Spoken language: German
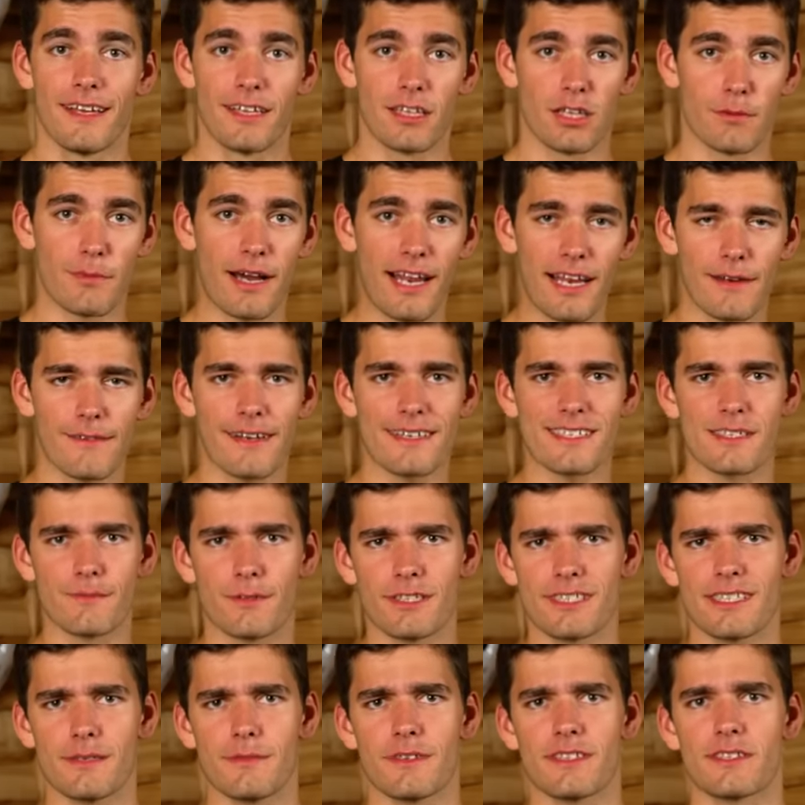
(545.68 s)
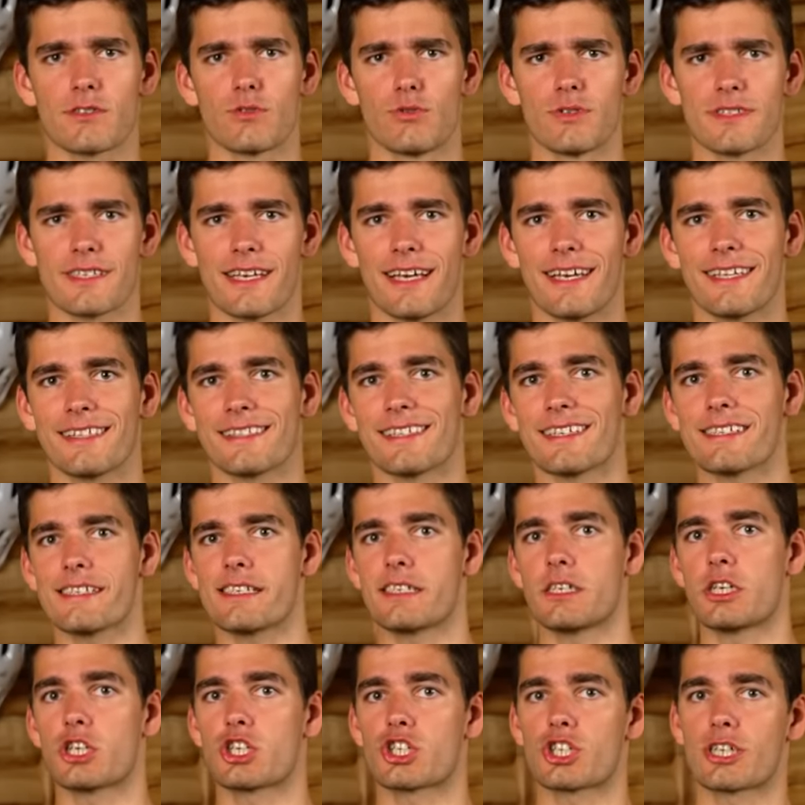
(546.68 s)
Normalerweise wird es nämlich so sein, dass
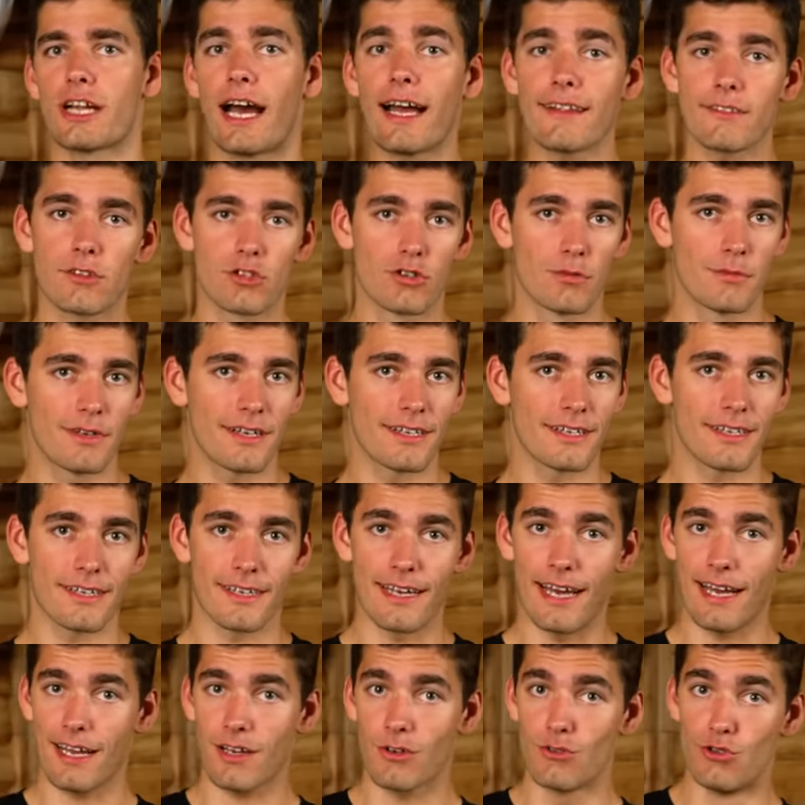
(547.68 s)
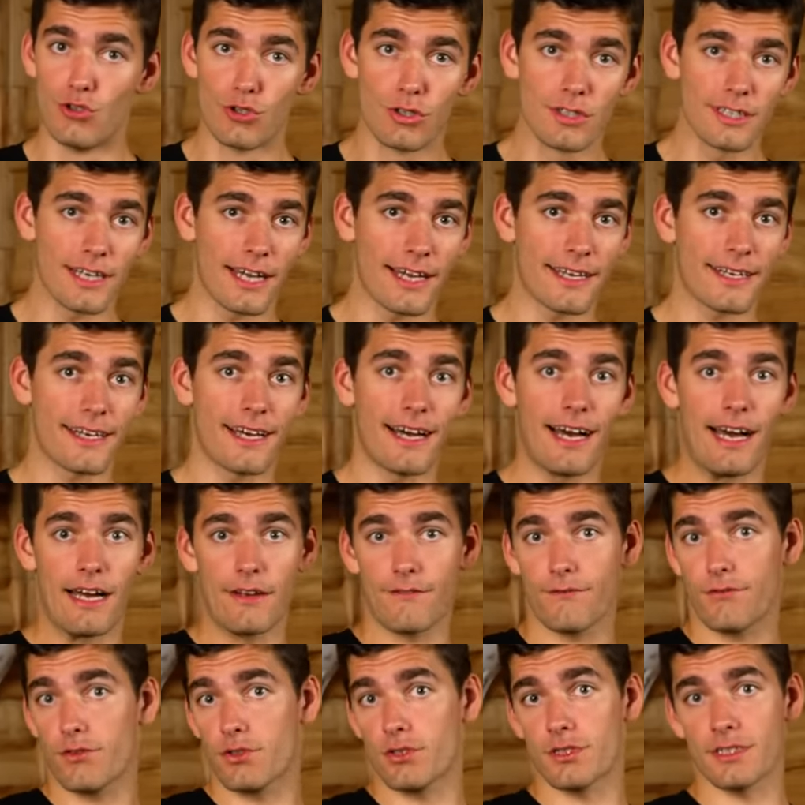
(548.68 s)
die Startnummern nach irgendeiner
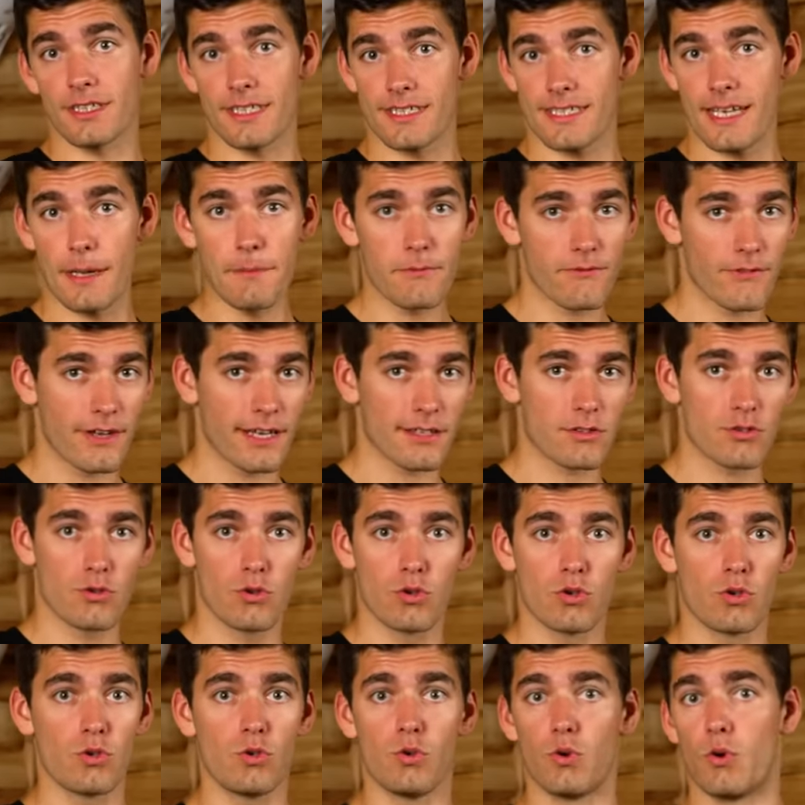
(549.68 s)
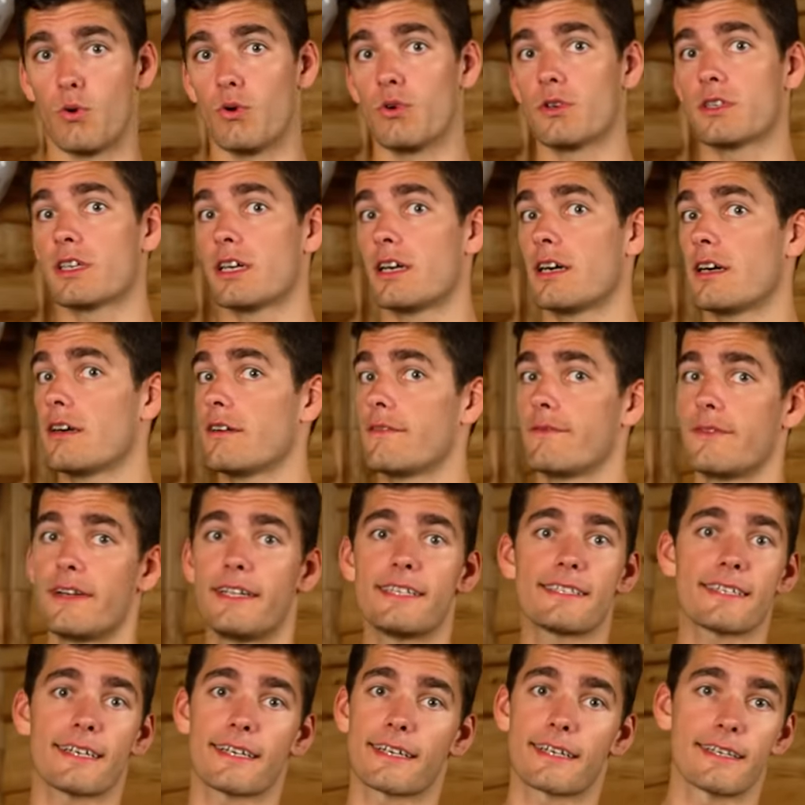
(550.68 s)
Art von Gesamtwertung oder
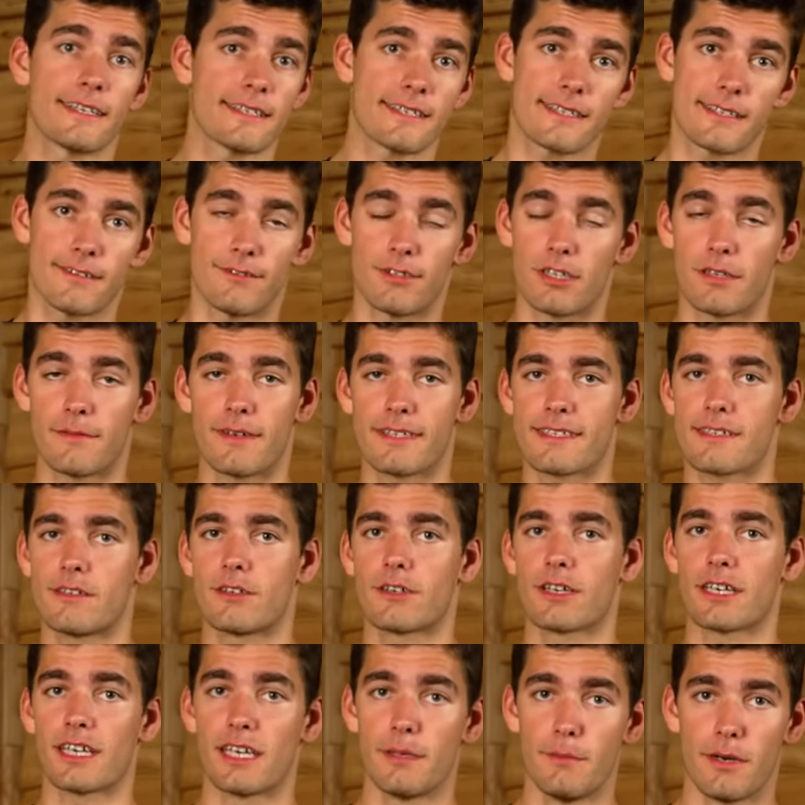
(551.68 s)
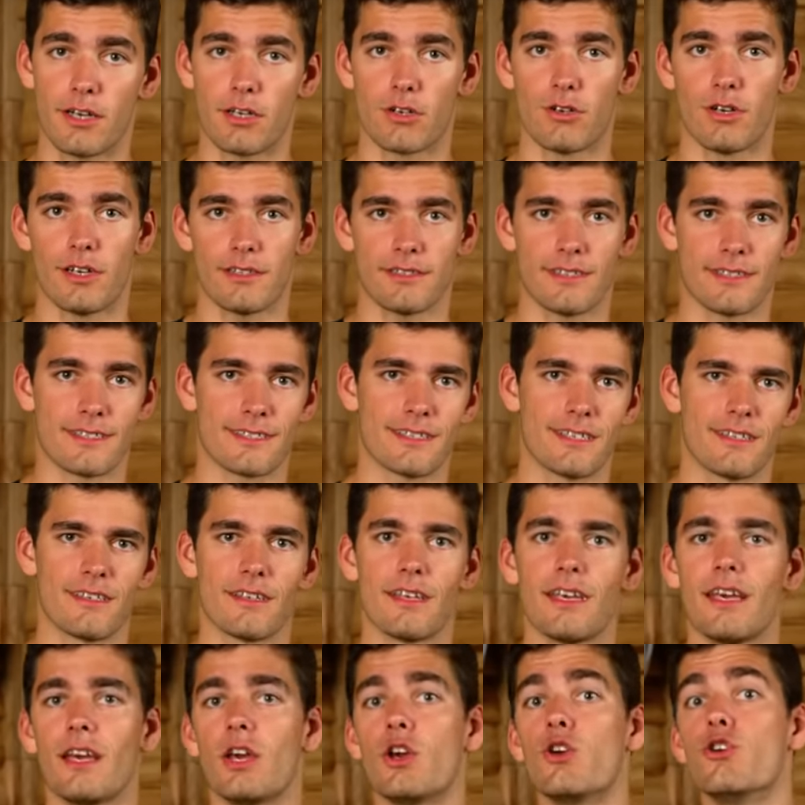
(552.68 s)
Weltrangliste oder was auch immer geordnet
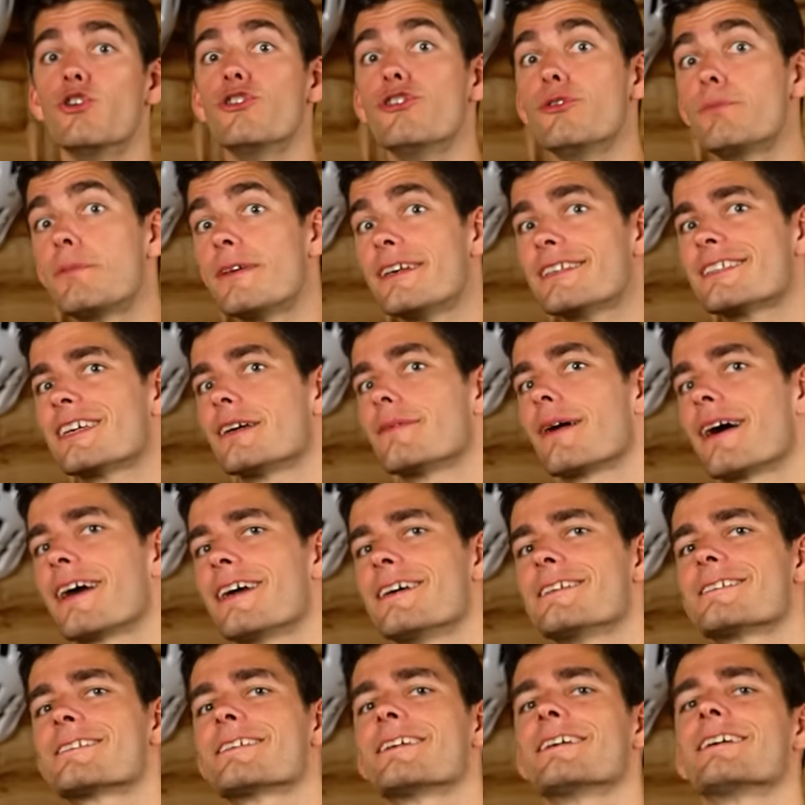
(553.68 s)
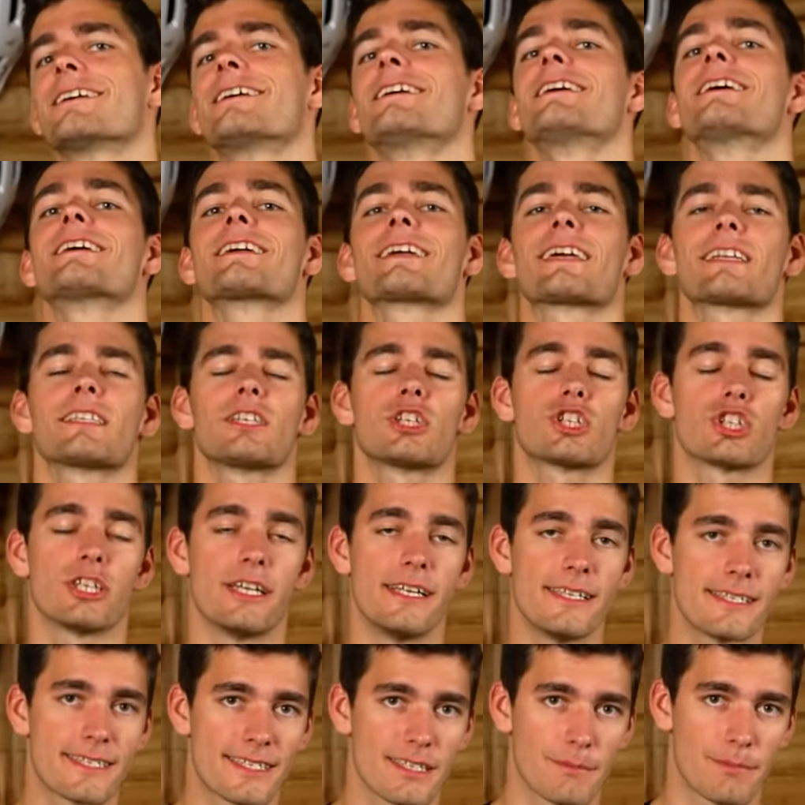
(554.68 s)
sind. Üblicherweise kriegt die
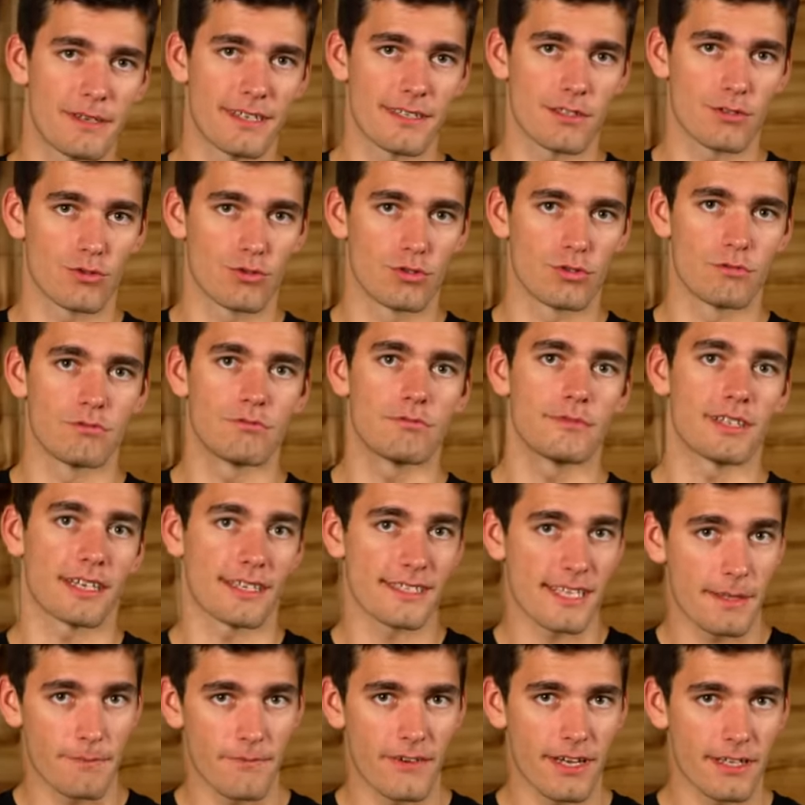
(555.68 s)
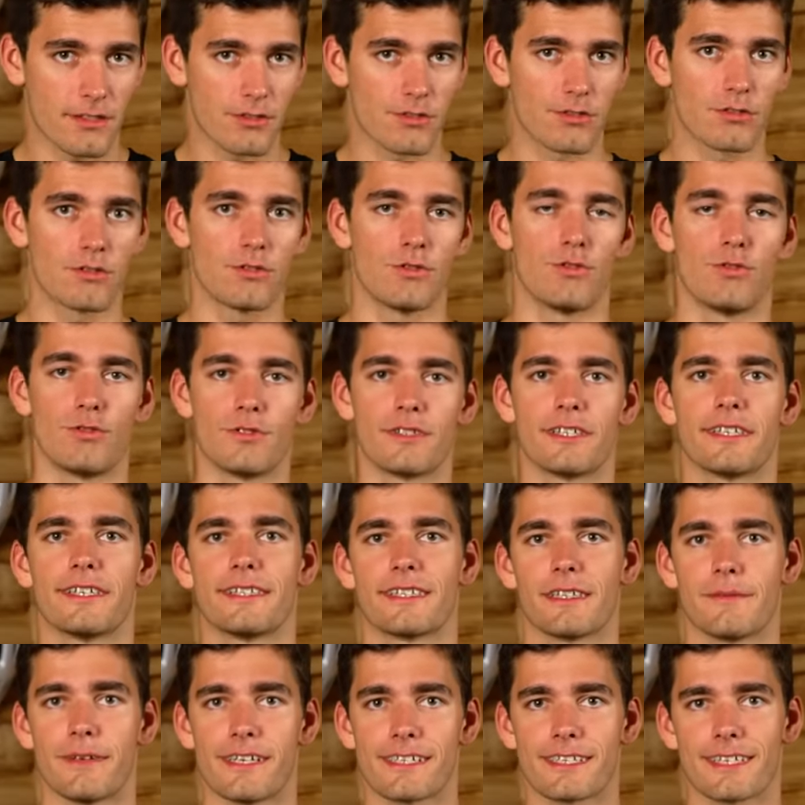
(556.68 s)
schnellste Person der Gesamtwertung
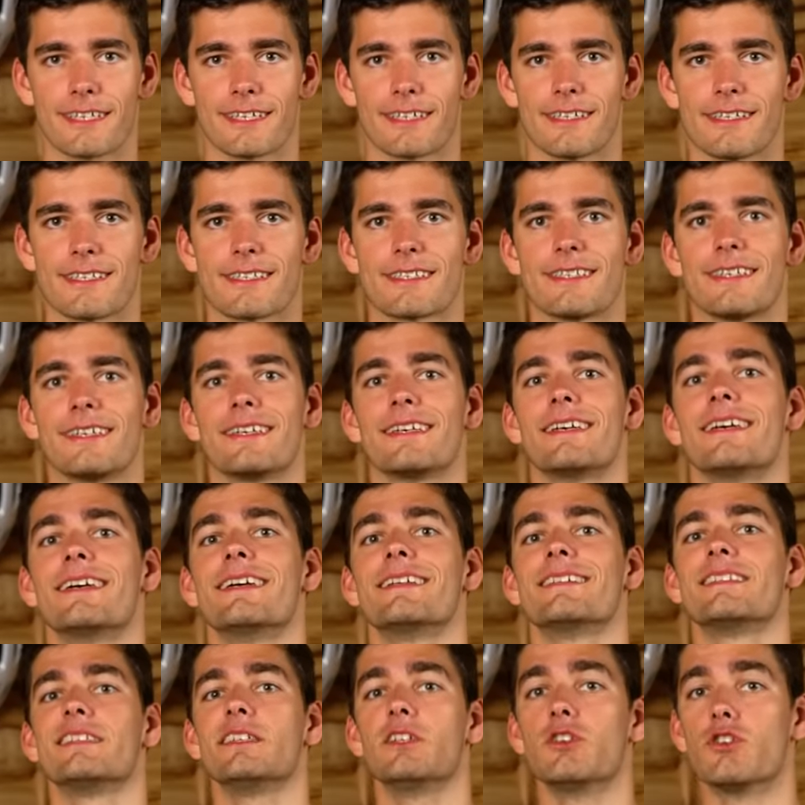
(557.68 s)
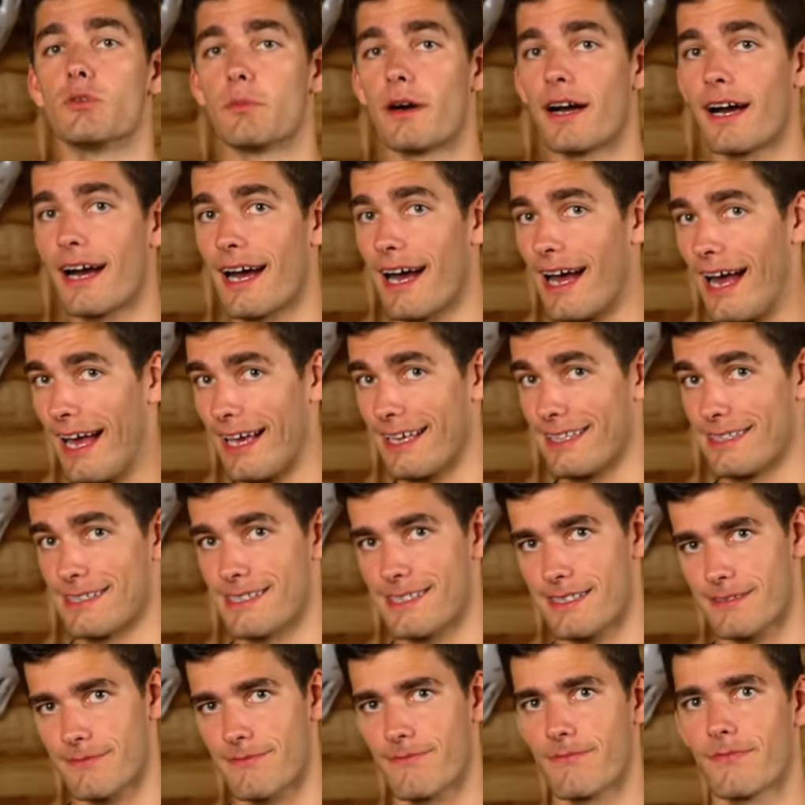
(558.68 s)
oder der Weltrangliste die Nummer
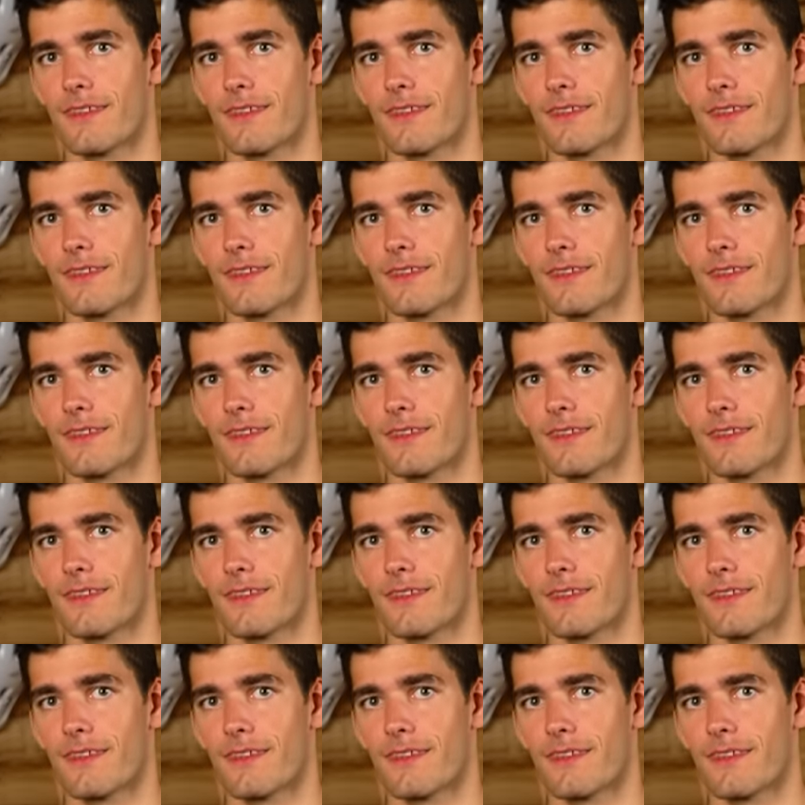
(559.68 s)
1.